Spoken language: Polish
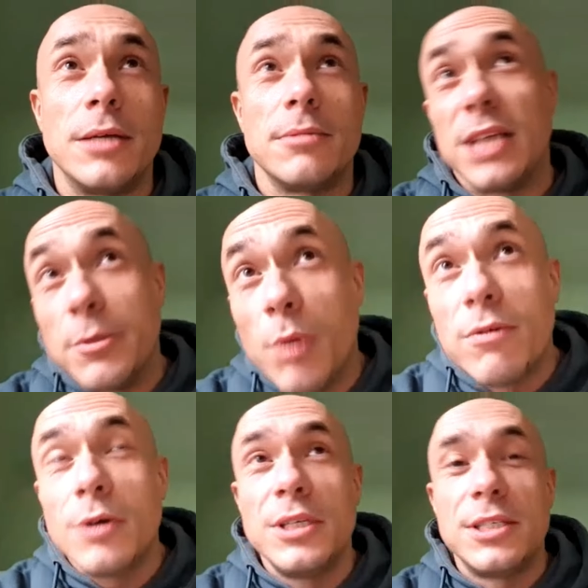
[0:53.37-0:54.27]

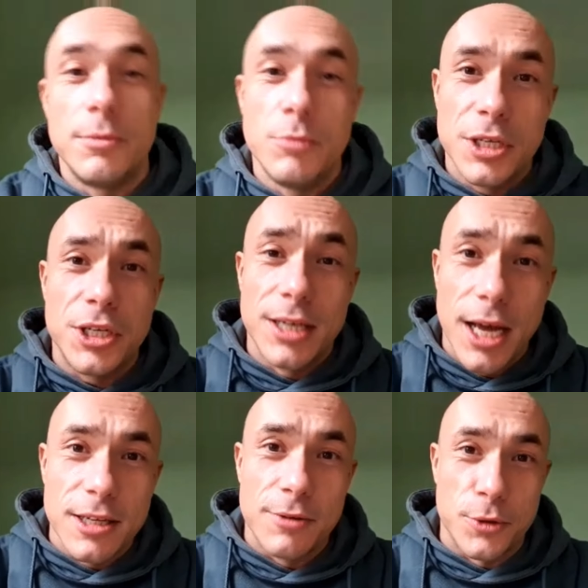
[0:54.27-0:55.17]
zajmował i zajmuje się
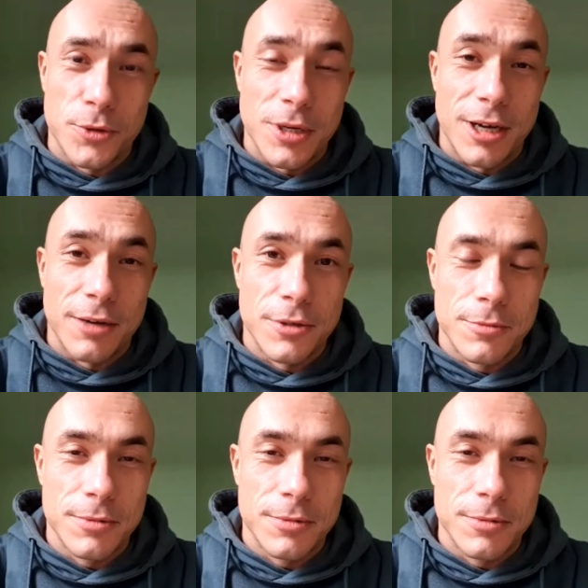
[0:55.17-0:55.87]
nadal fotografią,